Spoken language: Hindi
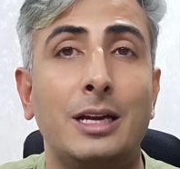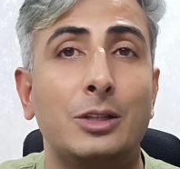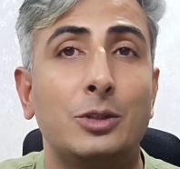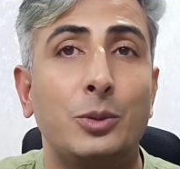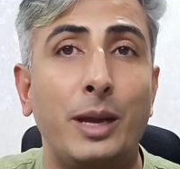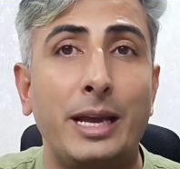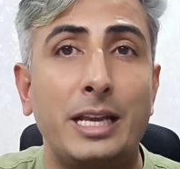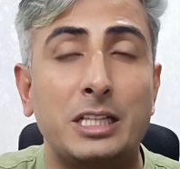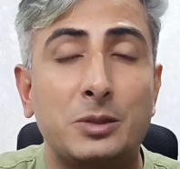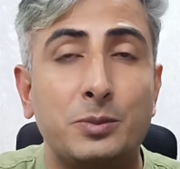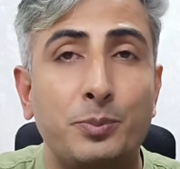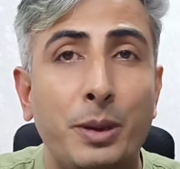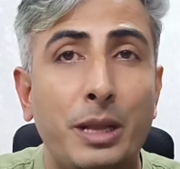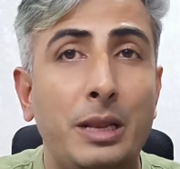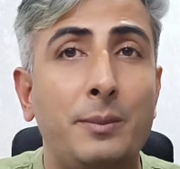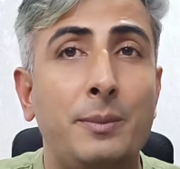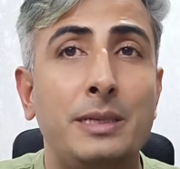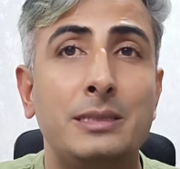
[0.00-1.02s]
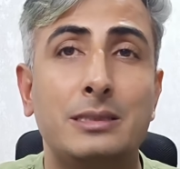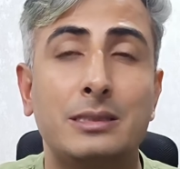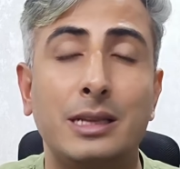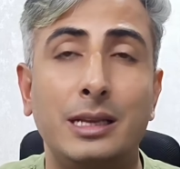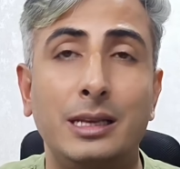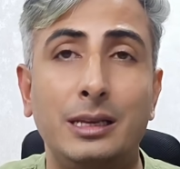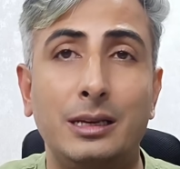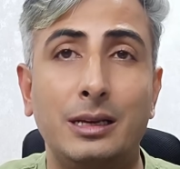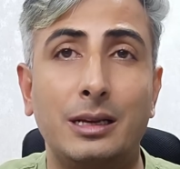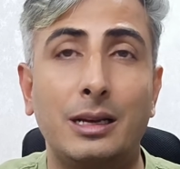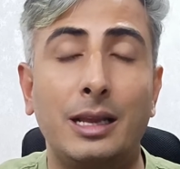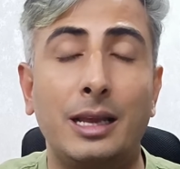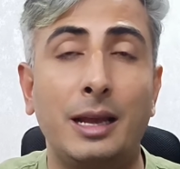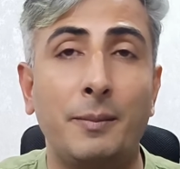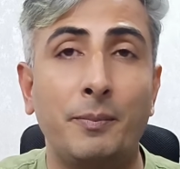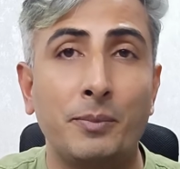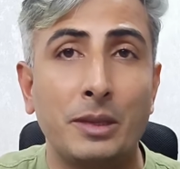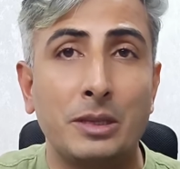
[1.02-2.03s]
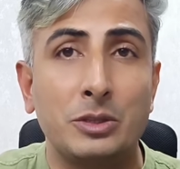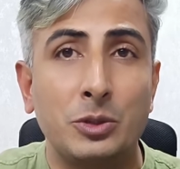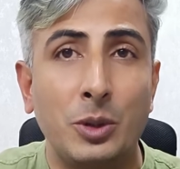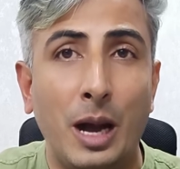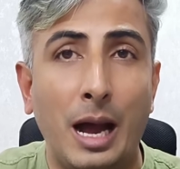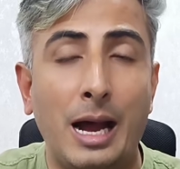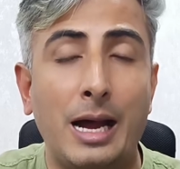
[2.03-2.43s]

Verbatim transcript: तो एक्सपेरिमेंट्स नहीं करने हैं जो